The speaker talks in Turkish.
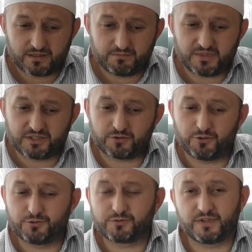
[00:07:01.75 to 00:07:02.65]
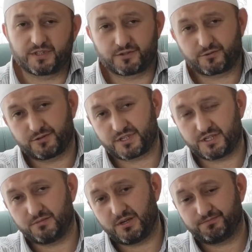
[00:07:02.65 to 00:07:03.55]
bir öğüt verir koca
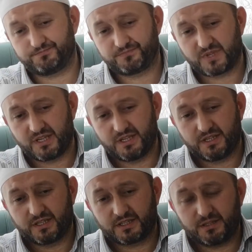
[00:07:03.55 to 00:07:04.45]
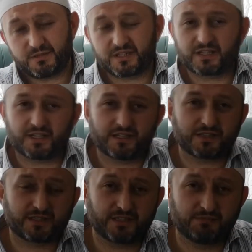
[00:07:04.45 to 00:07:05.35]
imam. Kıymetli
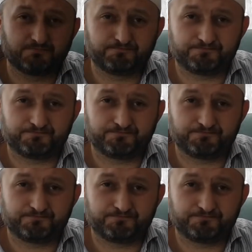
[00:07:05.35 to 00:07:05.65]
kardeşlerim,